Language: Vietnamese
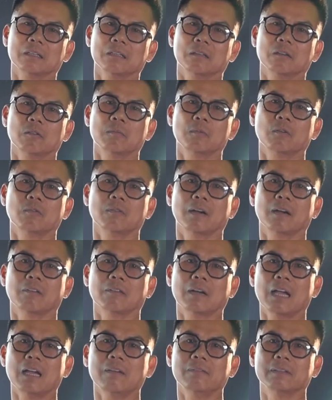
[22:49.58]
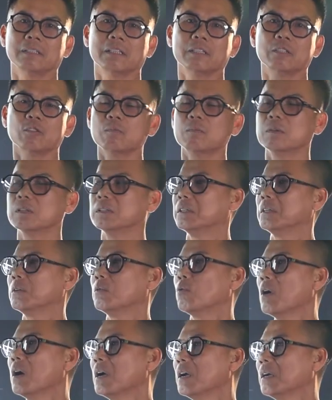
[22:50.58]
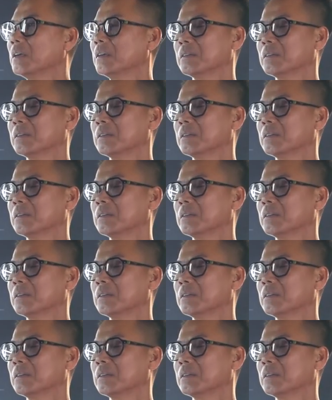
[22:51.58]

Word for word: Omo vào đá vị trí số mười hay quá.